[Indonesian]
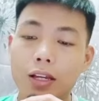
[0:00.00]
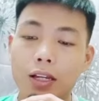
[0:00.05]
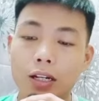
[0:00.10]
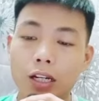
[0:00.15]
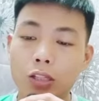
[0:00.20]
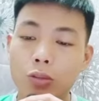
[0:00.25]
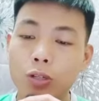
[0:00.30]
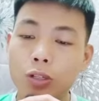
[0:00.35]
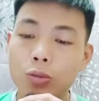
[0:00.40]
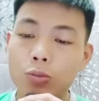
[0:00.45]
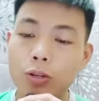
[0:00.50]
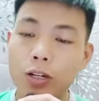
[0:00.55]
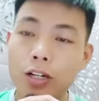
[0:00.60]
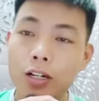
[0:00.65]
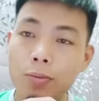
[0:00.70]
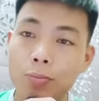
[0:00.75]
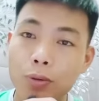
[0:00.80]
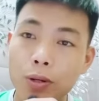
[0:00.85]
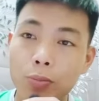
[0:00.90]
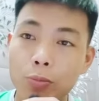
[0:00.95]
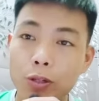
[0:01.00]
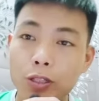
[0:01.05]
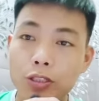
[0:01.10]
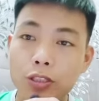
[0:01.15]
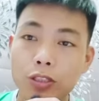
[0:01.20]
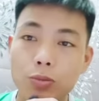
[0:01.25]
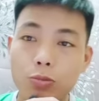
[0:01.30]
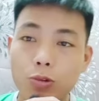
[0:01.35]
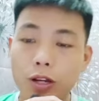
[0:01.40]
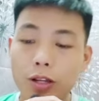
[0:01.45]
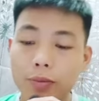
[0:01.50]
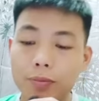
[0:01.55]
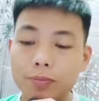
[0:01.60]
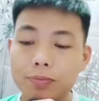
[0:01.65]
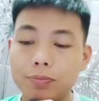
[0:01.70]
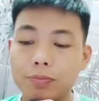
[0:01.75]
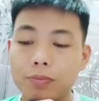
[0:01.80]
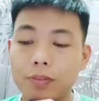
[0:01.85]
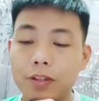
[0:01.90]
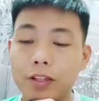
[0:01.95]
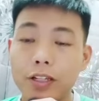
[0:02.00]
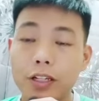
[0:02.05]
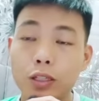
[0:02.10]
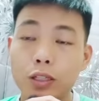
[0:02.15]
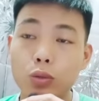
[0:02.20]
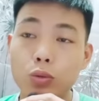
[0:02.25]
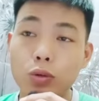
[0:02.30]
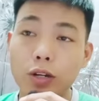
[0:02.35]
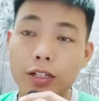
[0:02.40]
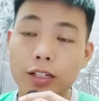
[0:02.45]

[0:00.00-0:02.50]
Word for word: Nah, tuan-tuan dan puan-puan semua, itu